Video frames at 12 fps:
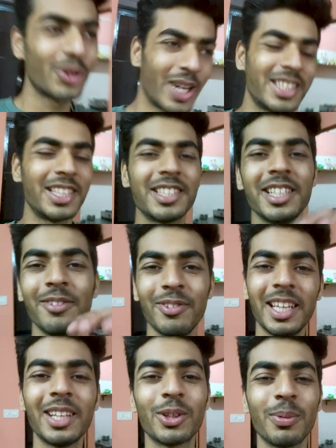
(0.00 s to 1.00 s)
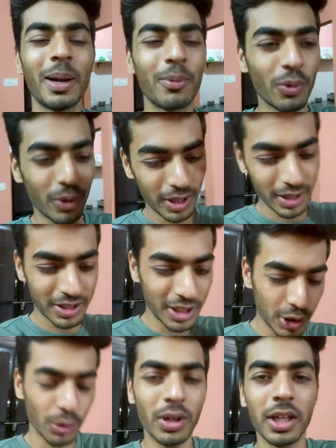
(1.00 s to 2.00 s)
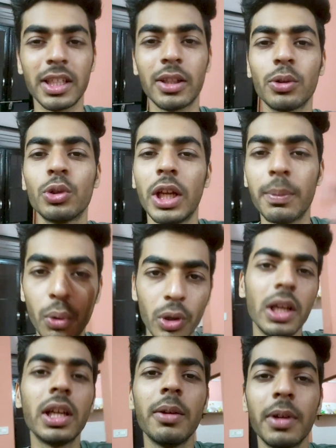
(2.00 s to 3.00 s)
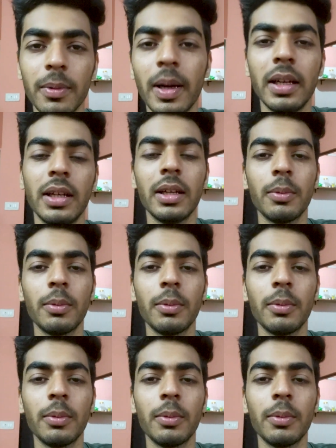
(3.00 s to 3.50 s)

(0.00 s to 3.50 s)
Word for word: सो गाइस इट्स इवनिंग तो मैं आपको एक चीज शो करना चाहता हूँ एक बुक लिखी है मेरे भाई ने